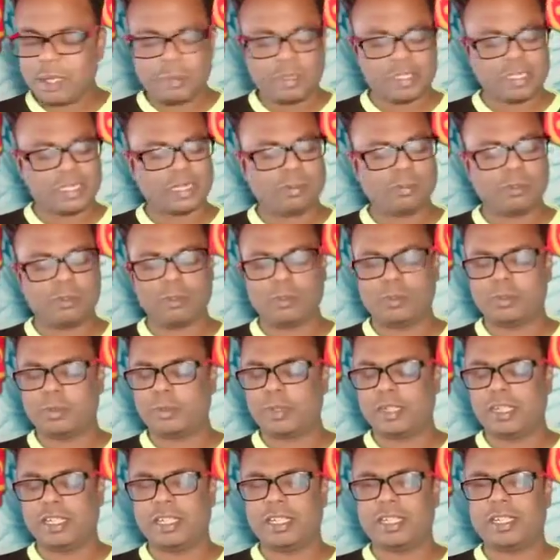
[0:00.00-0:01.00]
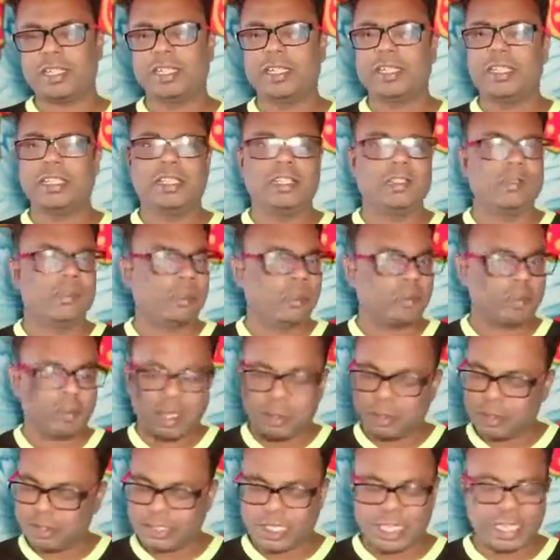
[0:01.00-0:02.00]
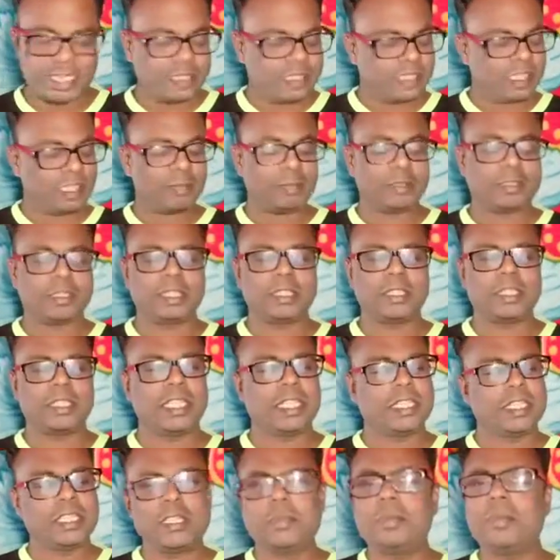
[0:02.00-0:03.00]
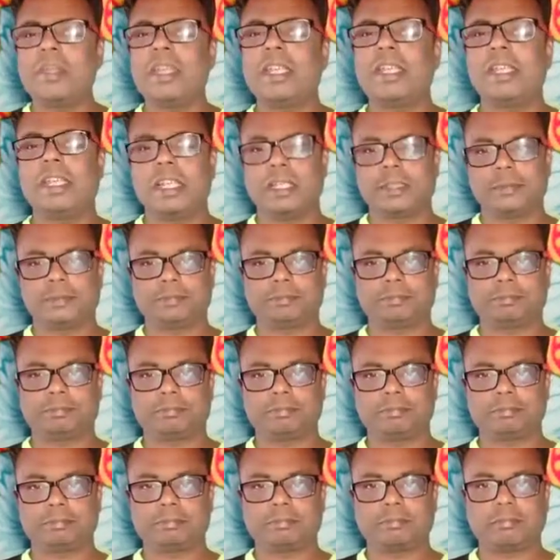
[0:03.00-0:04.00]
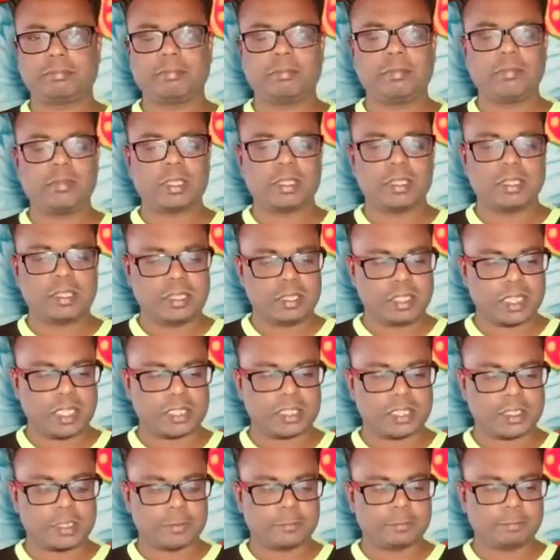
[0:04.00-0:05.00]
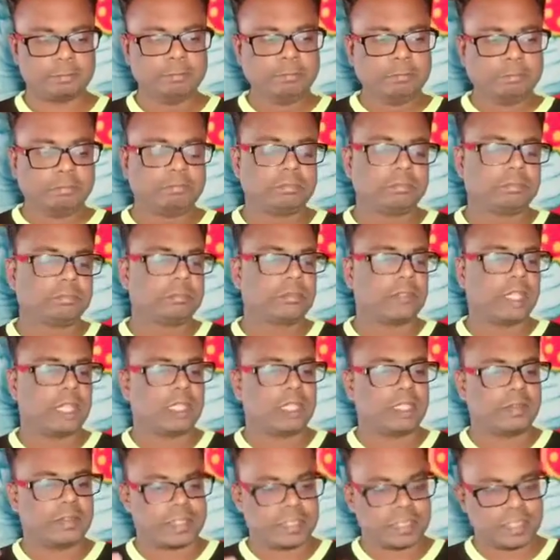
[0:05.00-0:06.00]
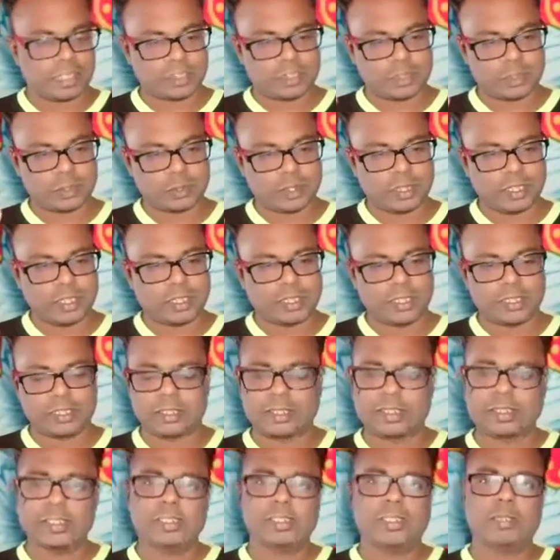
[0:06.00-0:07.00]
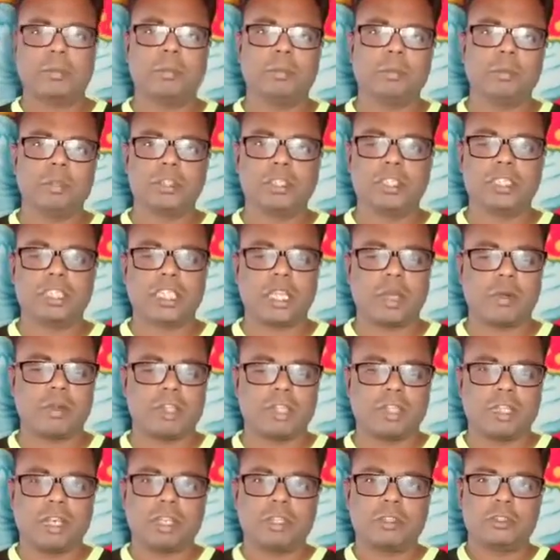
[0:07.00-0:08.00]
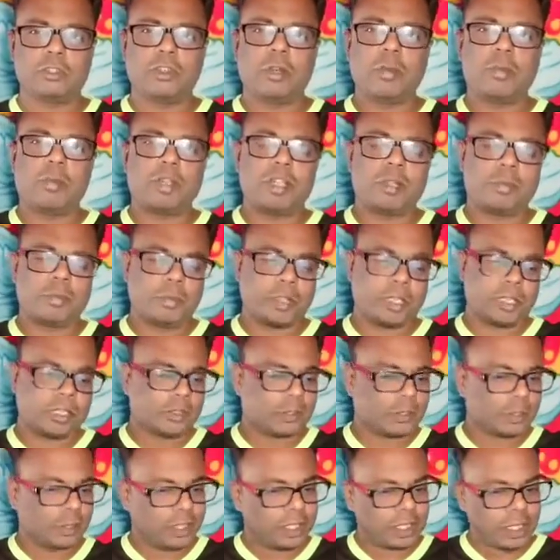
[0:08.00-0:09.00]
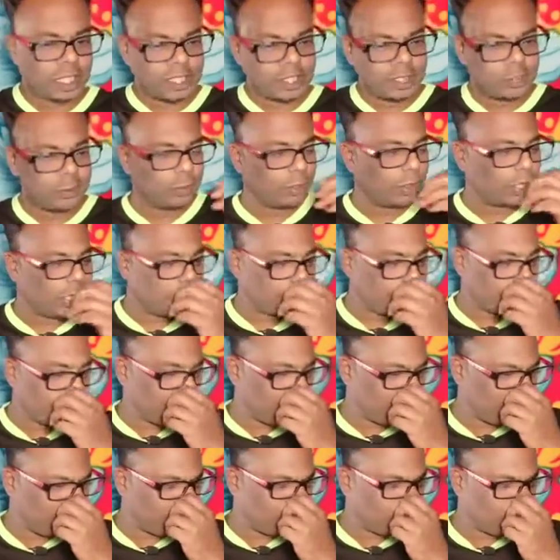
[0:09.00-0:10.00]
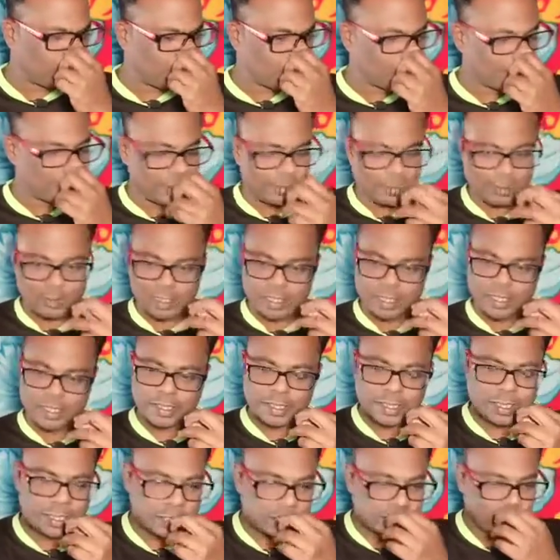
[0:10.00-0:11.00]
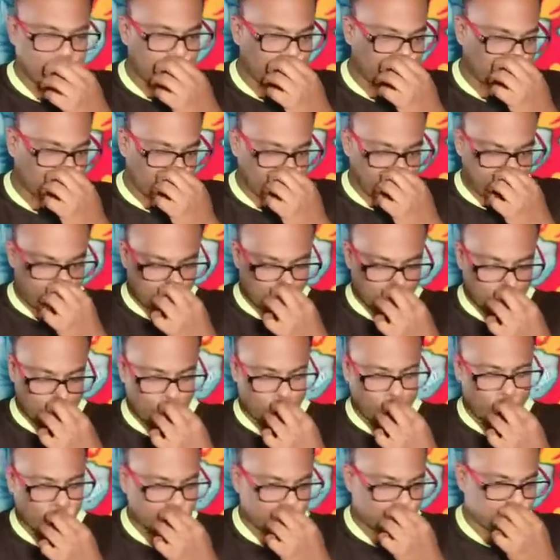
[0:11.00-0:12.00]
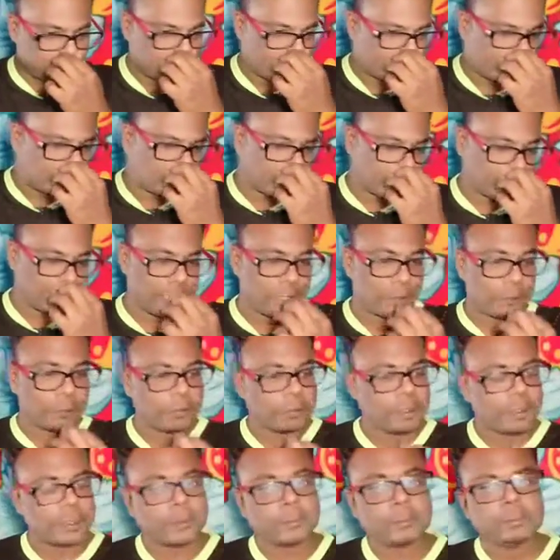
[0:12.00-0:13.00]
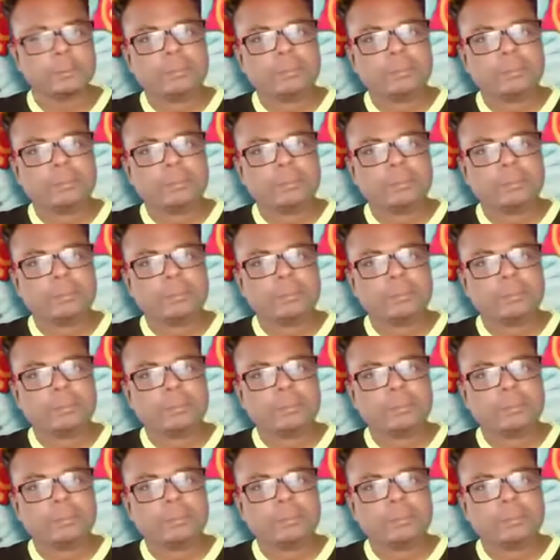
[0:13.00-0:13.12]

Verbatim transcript: பைபிள் சம்பவமும் இல்லை ஒரு பைபிள் கேரக்டரை பற்றி எதுவுமே இல்லை ஜஸ்ட் அந்த வசனத்தை சொல்லிட்டு முடிச்சுட்டு நான் அவங்களுக்காக ஜோம் பண்ண போகிறேன்னு சொல்லி அதுக்கு ஒரு அரை மணி நேரம் வந்தவங்கெல்லாம் கீழே தள்ளி விட்டு எல்லாம் பொத்து பொத்து பொத்து கீழே வந்து